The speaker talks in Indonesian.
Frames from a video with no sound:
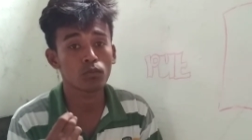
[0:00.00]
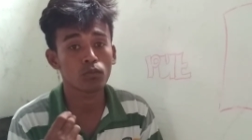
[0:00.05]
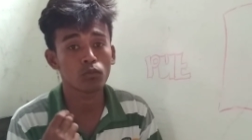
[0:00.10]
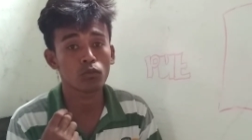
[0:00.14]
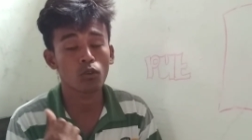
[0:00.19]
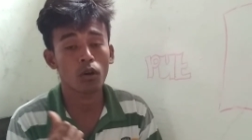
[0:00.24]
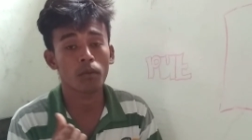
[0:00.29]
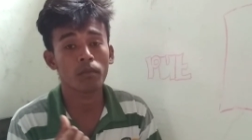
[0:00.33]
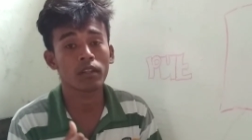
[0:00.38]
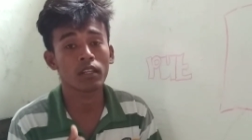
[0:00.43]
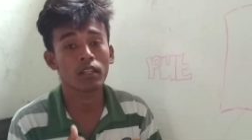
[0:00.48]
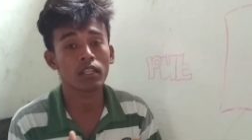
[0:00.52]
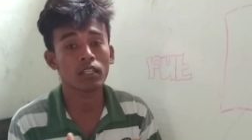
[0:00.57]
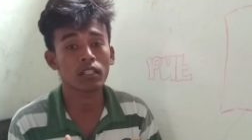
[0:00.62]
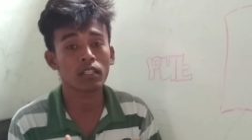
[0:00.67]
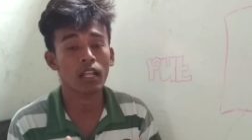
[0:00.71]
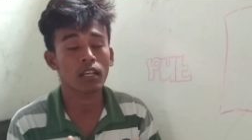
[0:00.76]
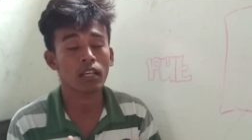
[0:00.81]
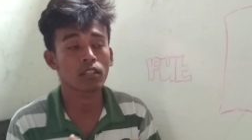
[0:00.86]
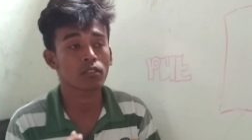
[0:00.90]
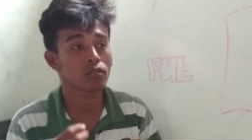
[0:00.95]
dua
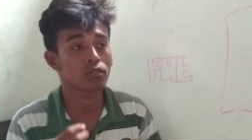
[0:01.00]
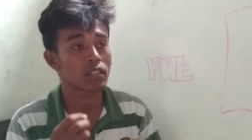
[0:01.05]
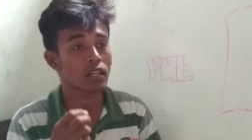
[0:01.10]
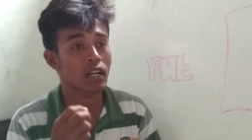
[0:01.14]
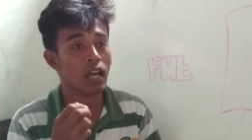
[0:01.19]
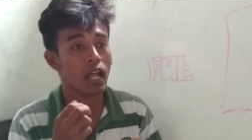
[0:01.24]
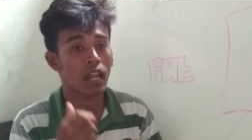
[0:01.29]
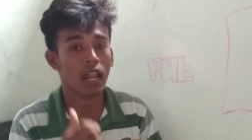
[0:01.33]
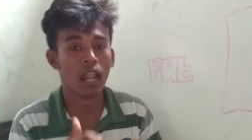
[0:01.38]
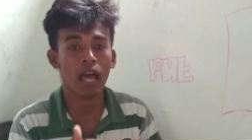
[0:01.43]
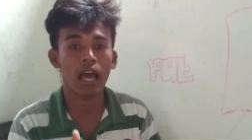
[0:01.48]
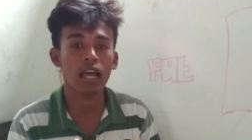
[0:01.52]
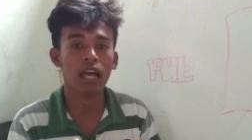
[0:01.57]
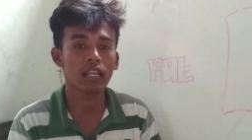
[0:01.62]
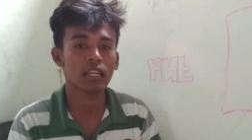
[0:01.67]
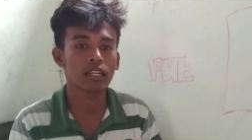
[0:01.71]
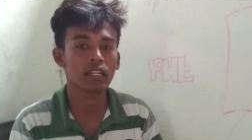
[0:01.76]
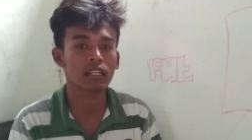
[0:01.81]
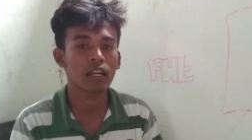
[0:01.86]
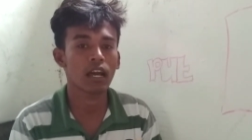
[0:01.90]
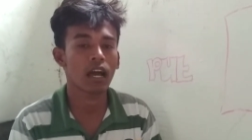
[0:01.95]
menit langsung tekan
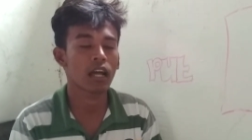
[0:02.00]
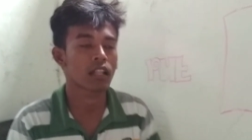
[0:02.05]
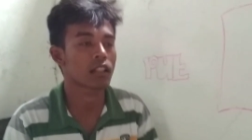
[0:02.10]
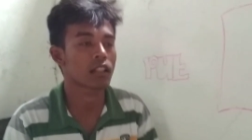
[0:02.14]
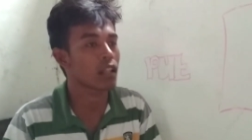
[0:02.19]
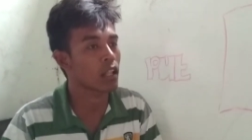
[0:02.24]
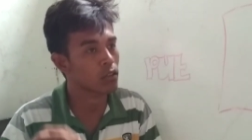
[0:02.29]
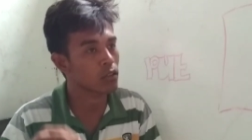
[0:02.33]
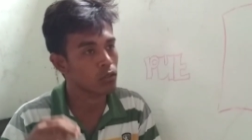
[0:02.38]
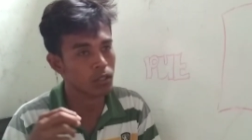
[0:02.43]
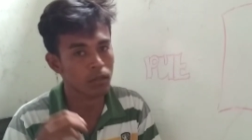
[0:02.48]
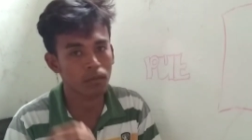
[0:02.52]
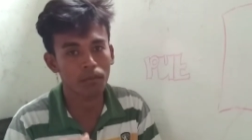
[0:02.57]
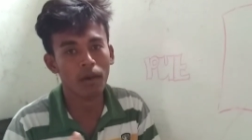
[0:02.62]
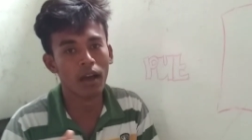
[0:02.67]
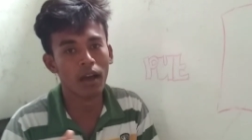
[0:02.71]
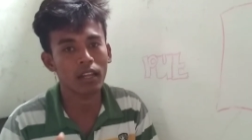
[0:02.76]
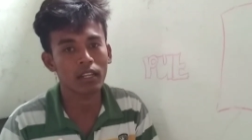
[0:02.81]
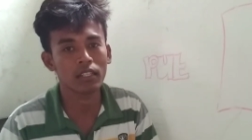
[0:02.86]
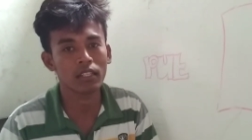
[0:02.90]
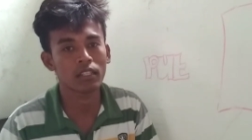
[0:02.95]
like atau langsung
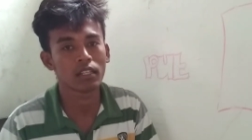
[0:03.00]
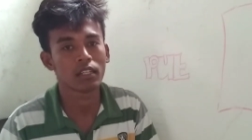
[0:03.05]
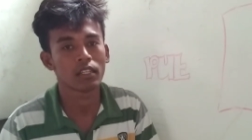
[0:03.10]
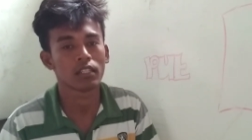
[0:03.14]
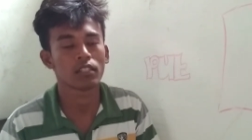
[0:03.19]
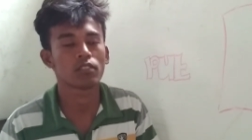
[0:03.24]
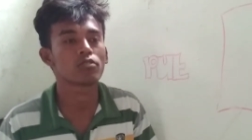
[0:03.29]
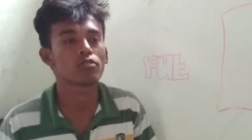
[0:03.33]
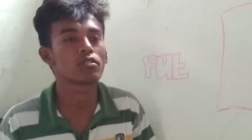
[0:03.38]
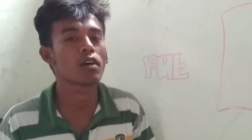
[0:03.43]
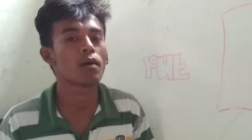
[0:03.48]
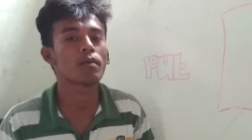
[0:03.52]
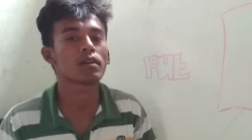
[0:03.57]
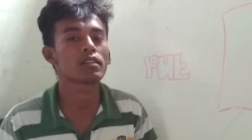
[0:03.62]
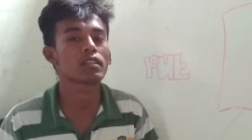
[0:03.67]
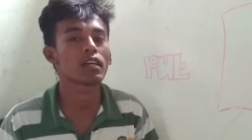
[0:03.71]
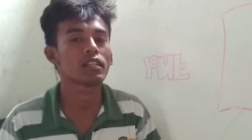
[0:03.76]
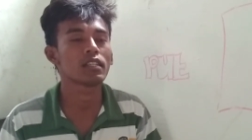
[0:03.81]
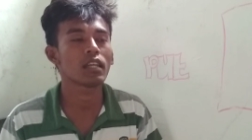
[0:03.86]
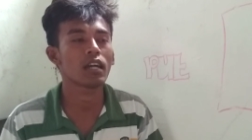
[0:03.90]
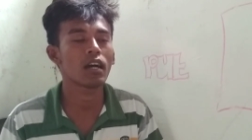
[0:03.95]
kembali itu sama
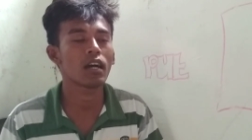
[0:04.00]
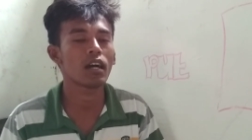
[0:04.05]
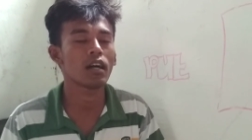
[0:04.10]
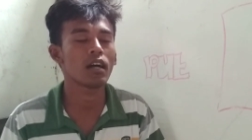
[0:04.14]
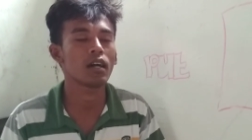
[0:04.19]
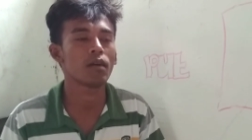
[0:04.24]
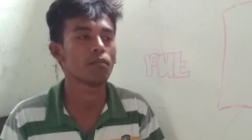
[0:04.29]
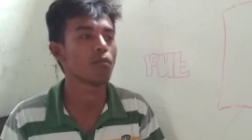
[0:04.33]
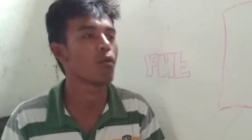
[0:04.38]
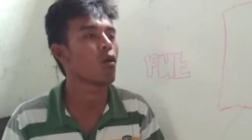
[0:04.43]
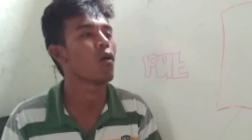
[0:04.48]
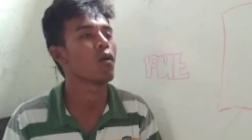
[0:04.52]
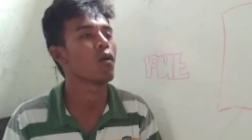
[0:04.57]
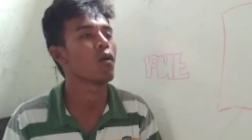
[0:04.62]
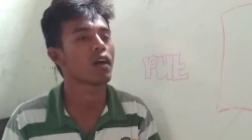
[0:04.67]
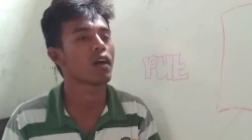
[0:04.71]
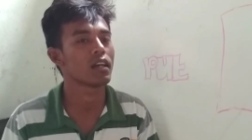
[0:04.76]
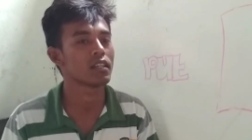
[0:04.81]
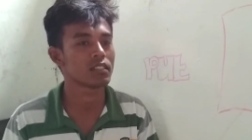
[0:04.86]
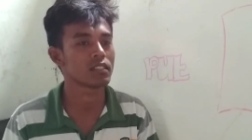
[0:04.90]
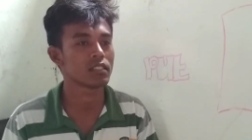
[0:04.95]
saja bohong
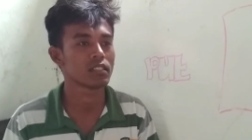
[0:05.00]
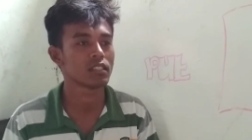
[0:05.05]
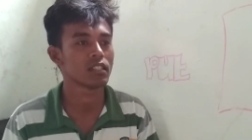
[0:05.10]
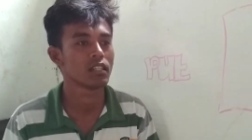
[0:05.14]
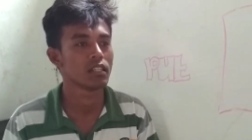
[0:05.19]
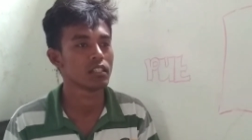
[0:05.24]
guys